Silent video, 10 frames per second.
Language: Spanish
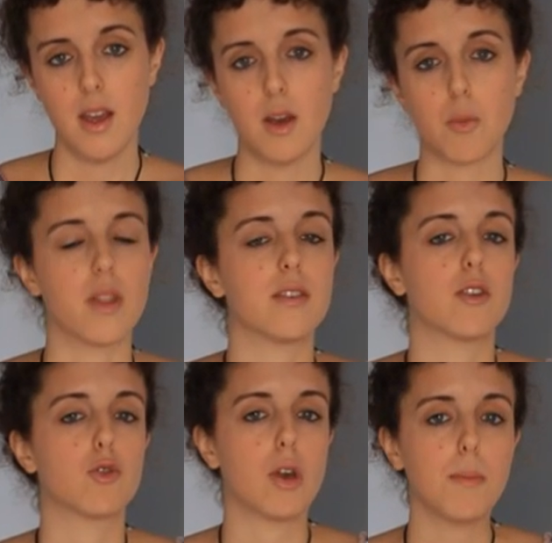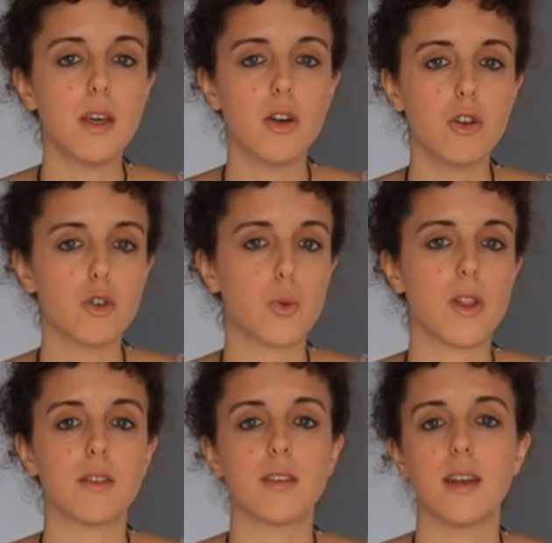Pueden ser tus amigos,
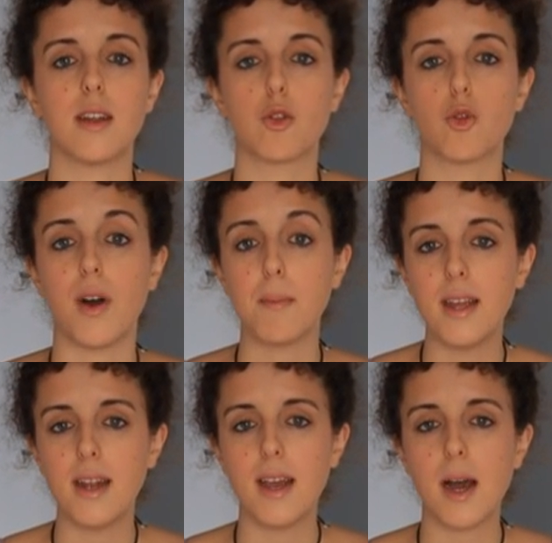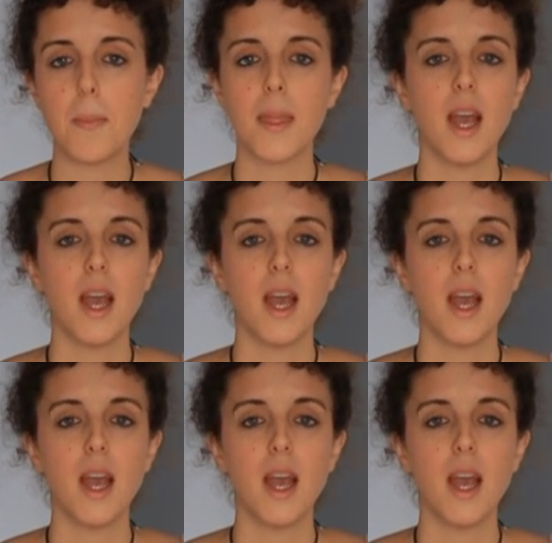pueden ser tu familia,